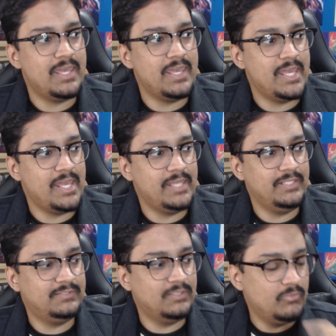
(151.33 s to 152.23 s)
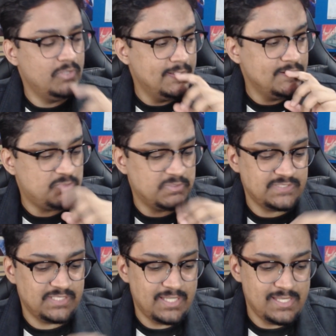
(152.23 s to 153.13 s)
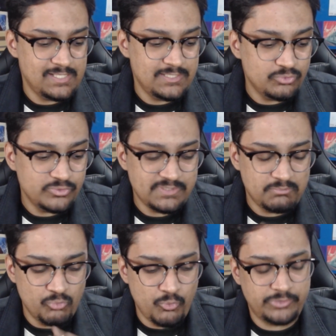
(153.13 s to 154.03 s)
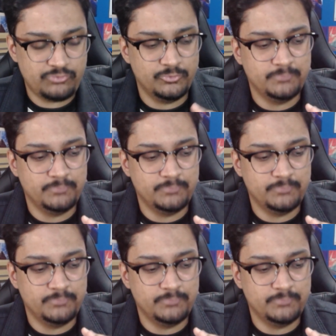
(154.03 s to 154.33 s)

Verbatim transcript: É, então, tipo assim, ele usa muito